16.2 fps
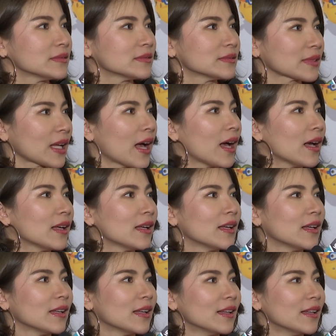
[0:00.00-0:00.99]
เรื่องแม่ค่ะ
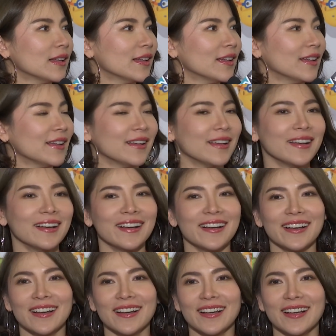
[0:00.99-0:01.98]
ไปยังไงบ้างกัหจาก
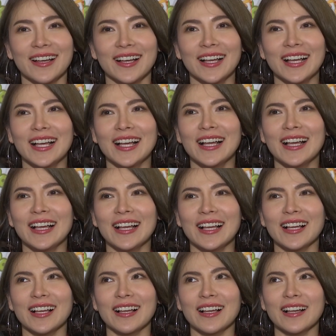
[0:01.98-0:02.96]
ที่ไปขึ้นเขีย
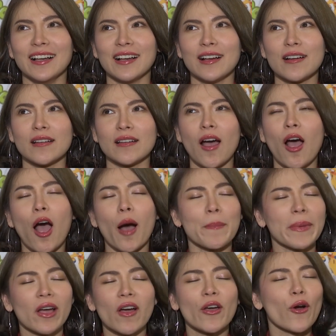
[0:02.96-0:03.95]
มาหอม
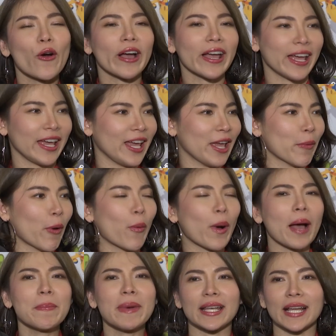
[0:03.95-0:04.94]
ไม่ค่อยโอเค เพราะ
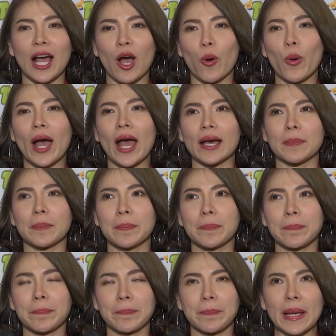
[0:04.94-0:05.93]
ว่าเหมือนเขาอะ
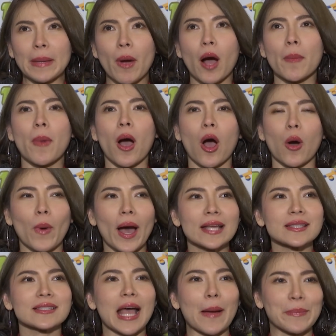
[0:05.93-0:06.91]
ไปบอกหมอว่า
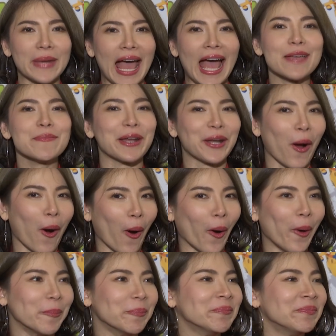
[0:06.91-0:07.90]
ทำหน้าเหมือนหอ
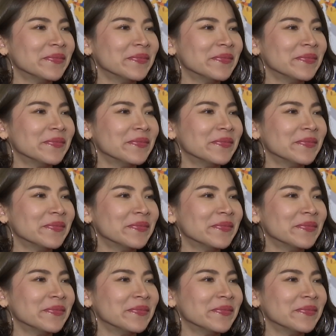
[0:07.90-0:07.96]
ม